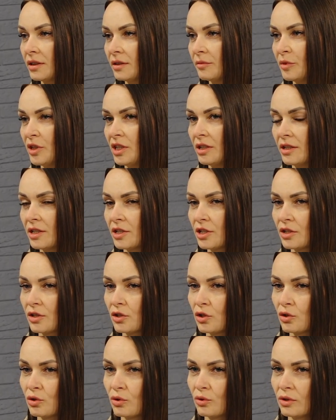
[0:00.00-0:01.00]
мне
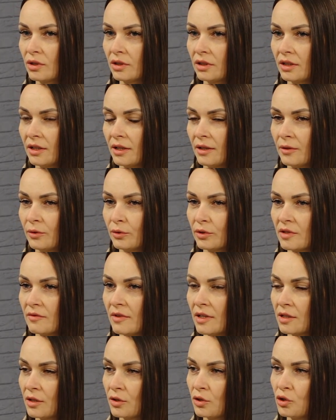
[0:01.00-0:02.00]
кажется, что это он
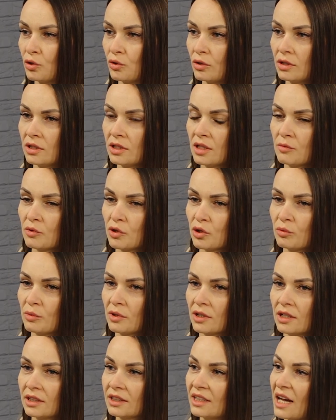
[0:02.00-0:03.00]
связан еще и с тем,
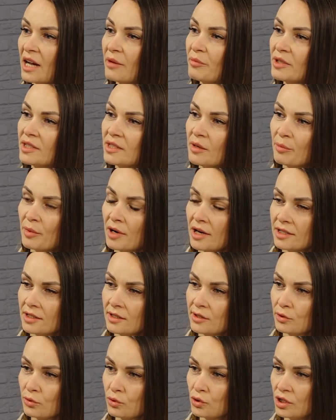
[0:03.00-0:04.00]
чтобы как-то
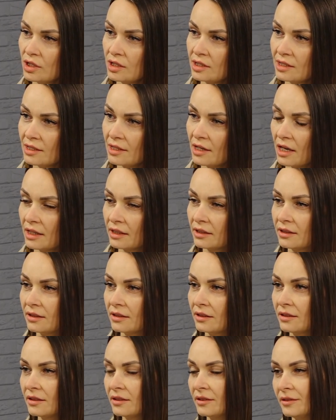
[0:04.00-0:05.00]
обезопасить учителя от
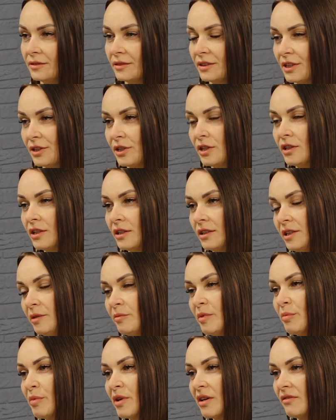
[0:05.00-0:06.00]
э,
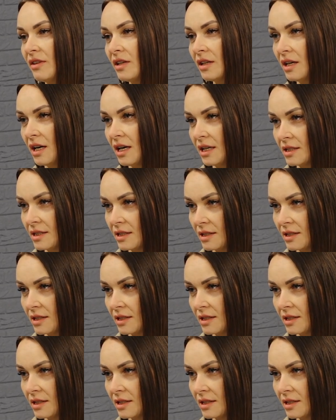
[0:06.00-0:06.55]
каких-либо провокаций.